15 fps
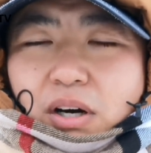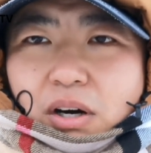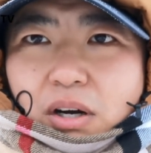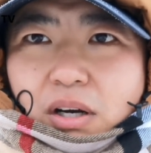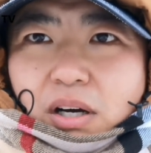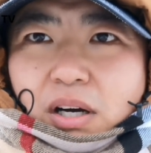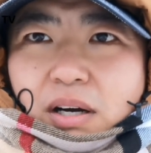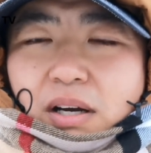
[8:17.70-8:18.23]

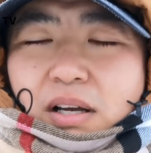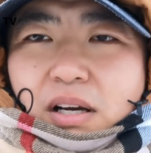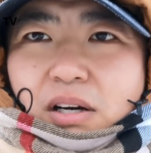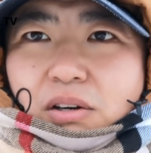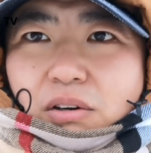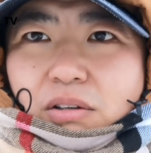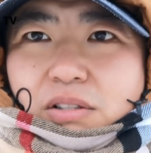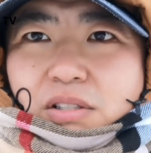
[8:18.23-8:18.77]
啊
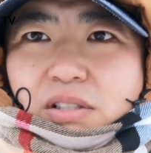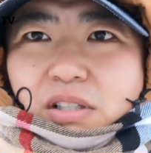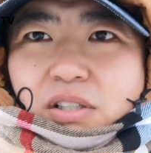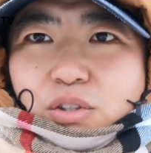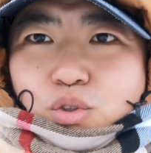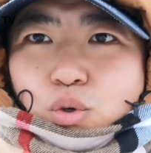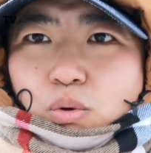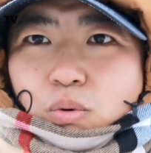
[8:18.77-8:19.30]
俄罗斯和
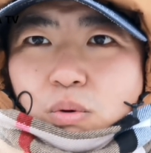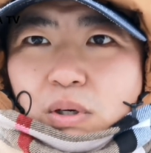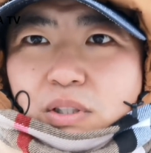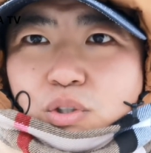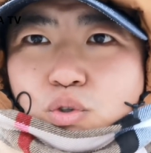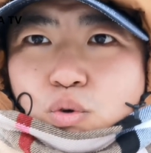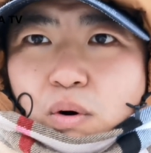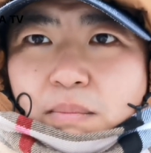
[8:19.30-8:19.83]
中国的
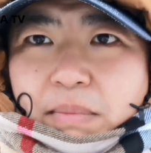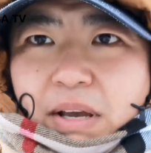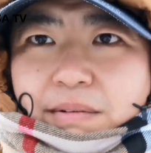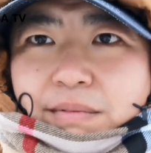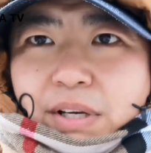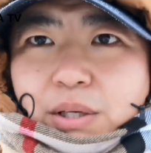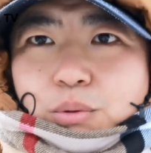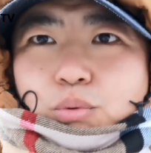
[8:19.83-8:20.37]
双面
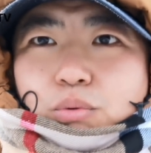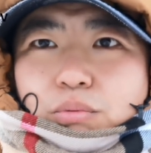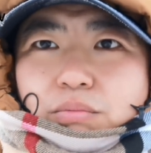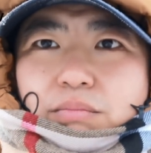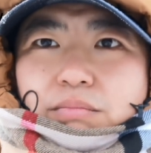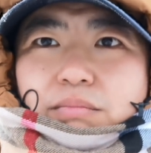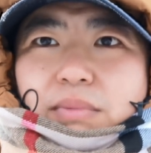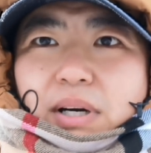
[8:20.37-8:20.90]
围堵？
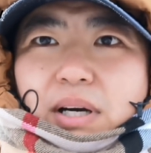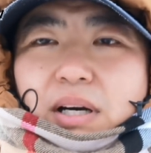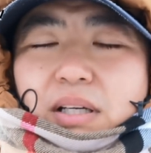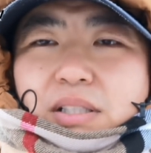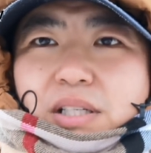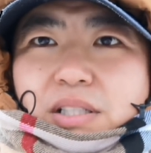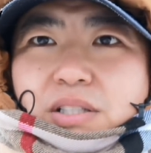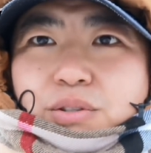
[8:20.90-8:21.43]

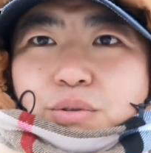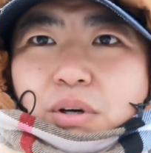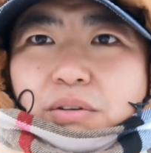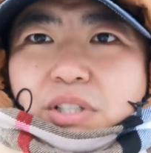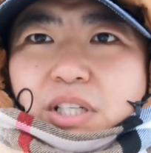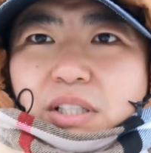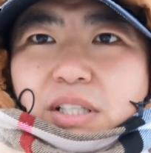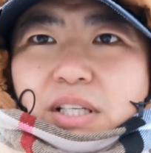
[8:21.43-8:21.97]
这是需要
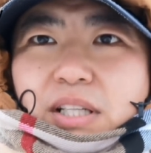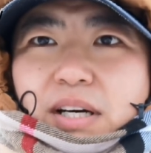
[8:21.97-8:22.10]
警惕的。